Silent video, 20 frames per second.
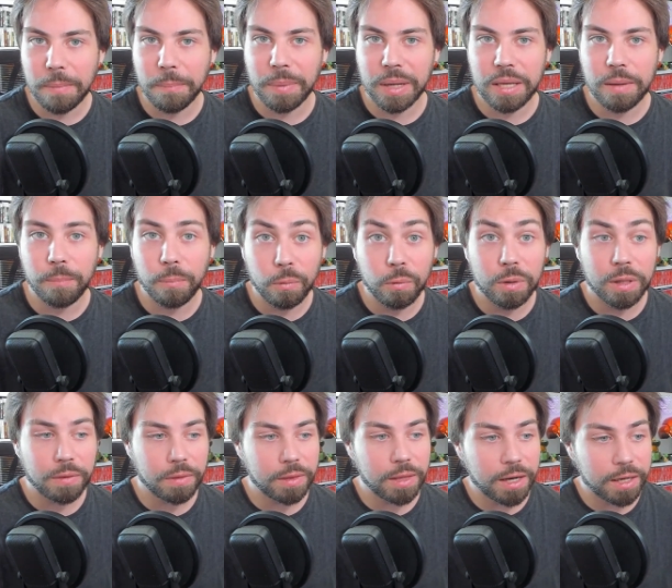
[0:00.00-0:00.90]
campaña
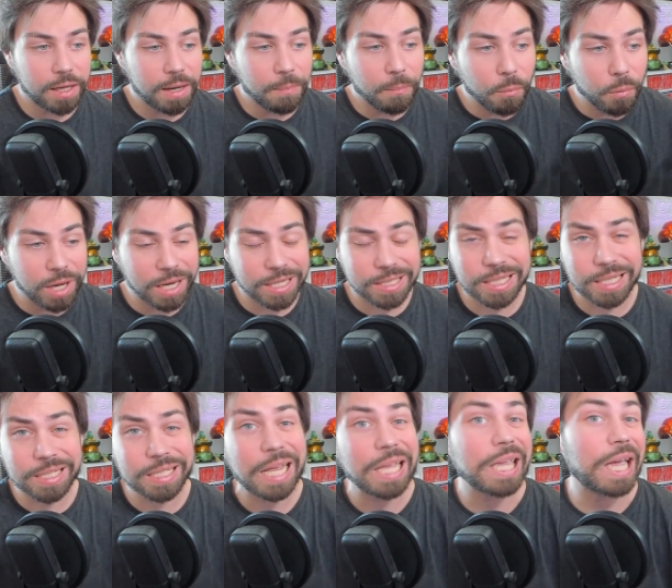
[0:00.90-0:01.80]
publicitaria muy
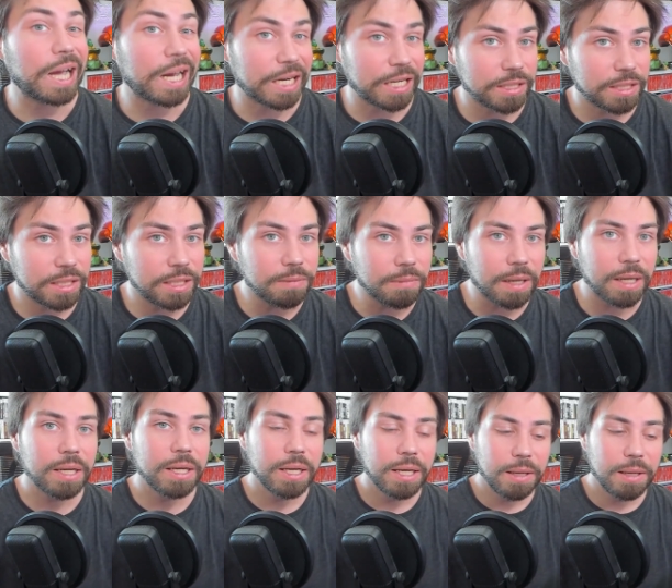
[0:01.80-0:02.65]
extensa y agresiva.